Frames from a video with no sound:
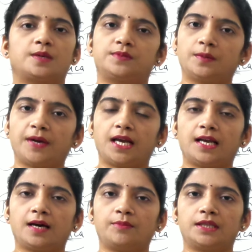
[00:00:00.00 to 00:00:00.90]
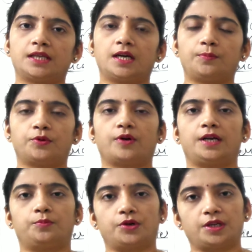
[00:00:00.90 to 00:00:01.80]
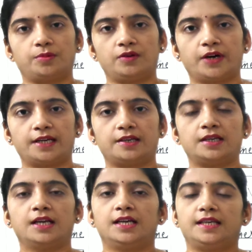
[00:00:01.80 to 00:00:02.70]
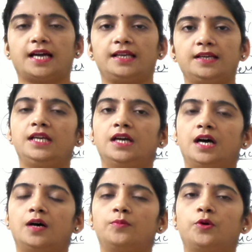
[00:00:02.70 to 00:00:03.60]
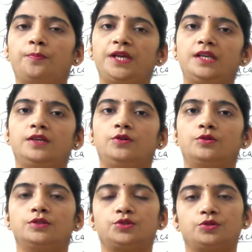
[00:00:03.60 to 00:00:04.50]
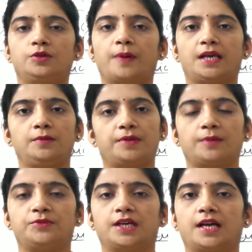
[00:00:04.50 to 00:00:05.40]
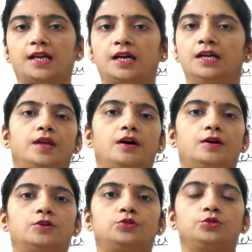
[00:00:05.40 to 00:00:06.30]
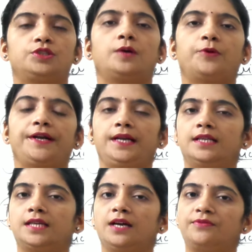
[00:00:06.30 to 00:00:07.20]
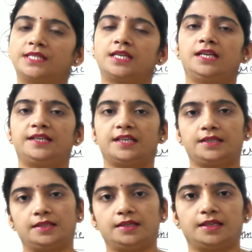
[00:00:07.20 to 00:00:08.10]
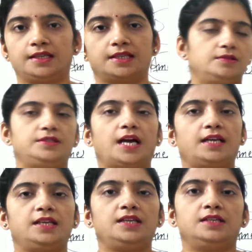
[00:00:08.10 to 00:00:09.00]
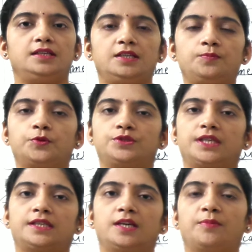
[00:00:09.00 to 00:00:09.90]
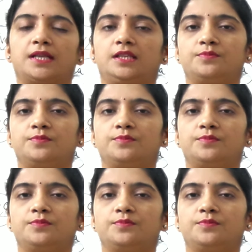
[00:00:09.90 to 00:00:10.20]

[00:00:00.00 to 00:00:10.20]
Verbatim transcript: सबसे पहला नाम आता है प्रोवाइड पोर्टेबल वाटर यानी हमको पीने योग्य शुद्ध पानी प्राप्त कराना और दूसरा पॉइंट आता है फैसिलिटेट इन इरिगेशन यानी इन प्रोजेक्ट के माध्यम